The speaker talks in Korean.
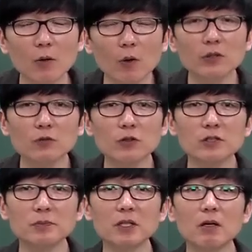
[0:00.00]
어디다
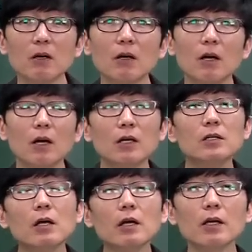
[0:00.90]
두겠습니까
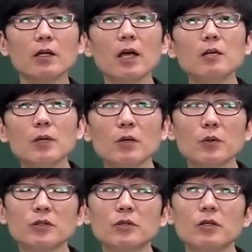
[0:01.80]
은행에 예금을
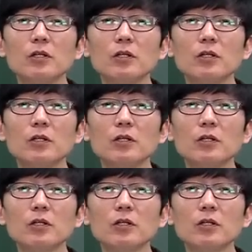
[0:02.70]
해놓겠죠.